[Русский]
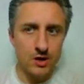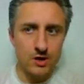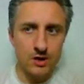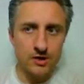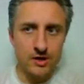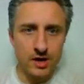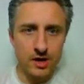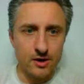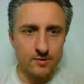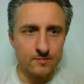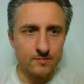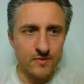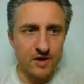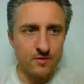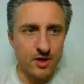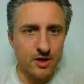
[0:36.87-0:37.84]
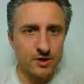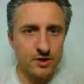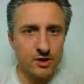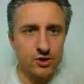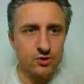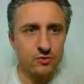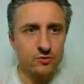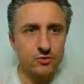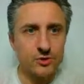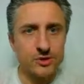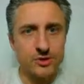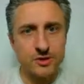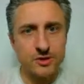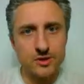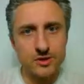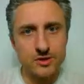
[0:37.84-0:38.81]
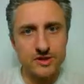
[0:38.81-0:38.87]
Итак, давайте начнем. То есть
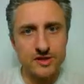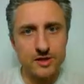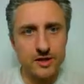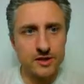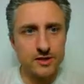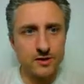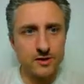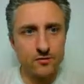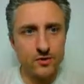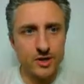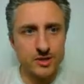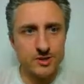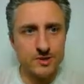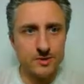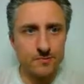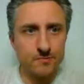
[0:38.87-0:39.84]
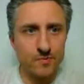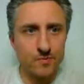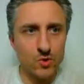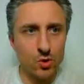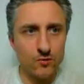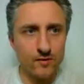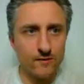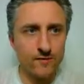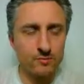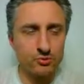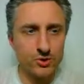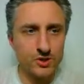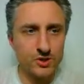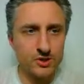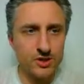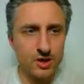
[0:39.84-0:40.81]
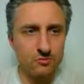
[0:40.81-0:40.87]
э, это у нас новый
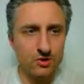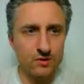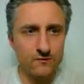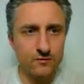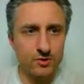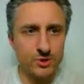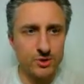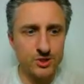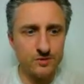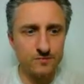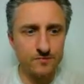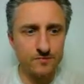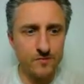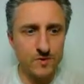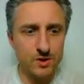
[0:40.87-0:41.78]
выпуск Debian 8.4.